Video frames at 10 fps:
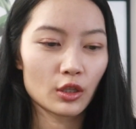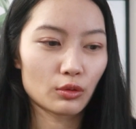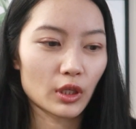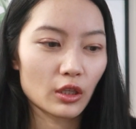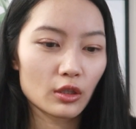
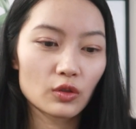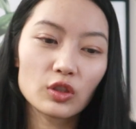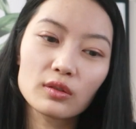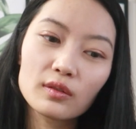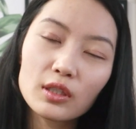对，就
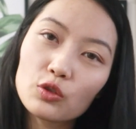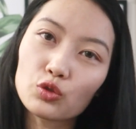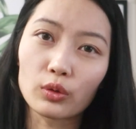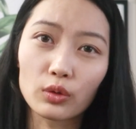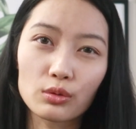是第一
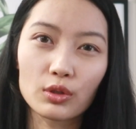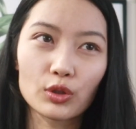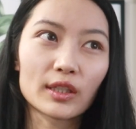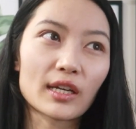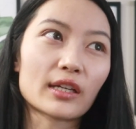种工作
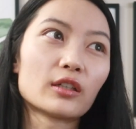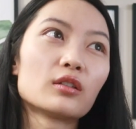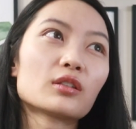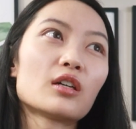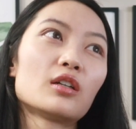状态，然
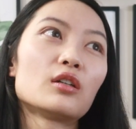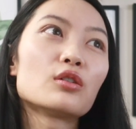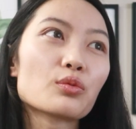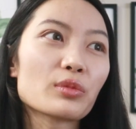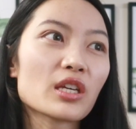后到了
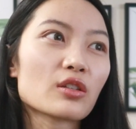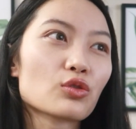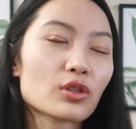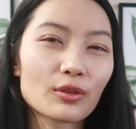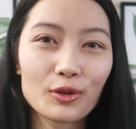后面就
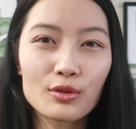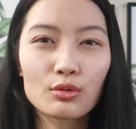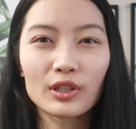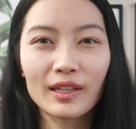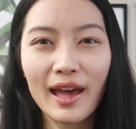是工
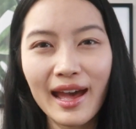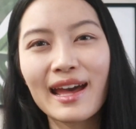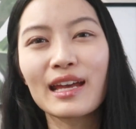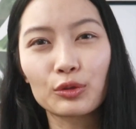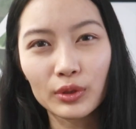作
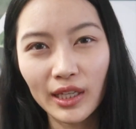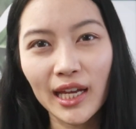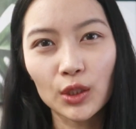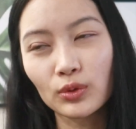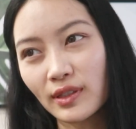太多
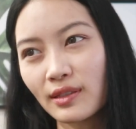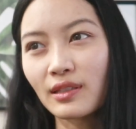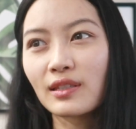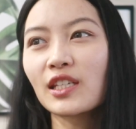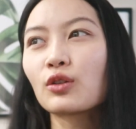太多
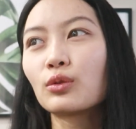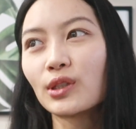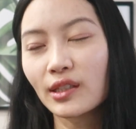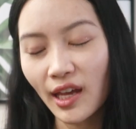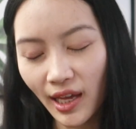次，见
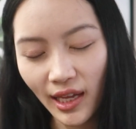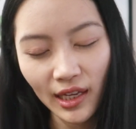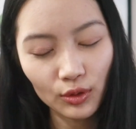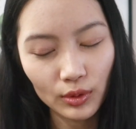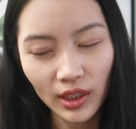过
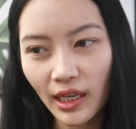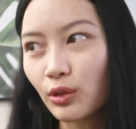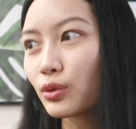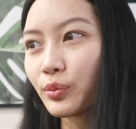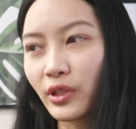太多太
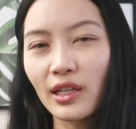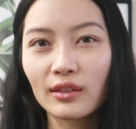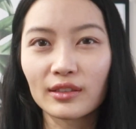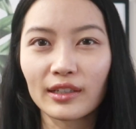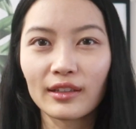多不一样
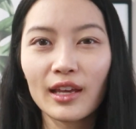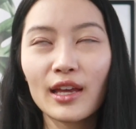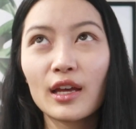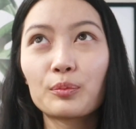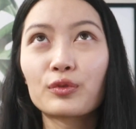的人，
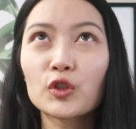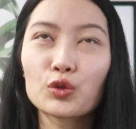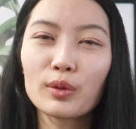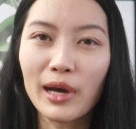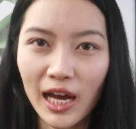不是
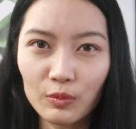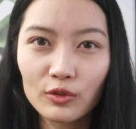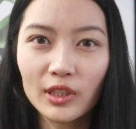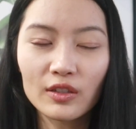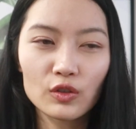说麻
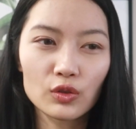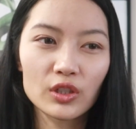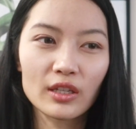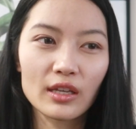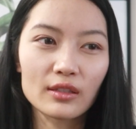木，但是就
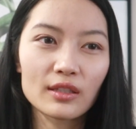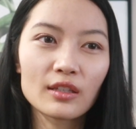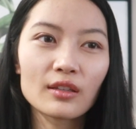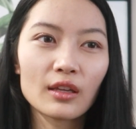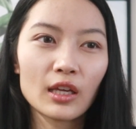是已
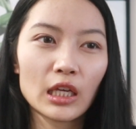经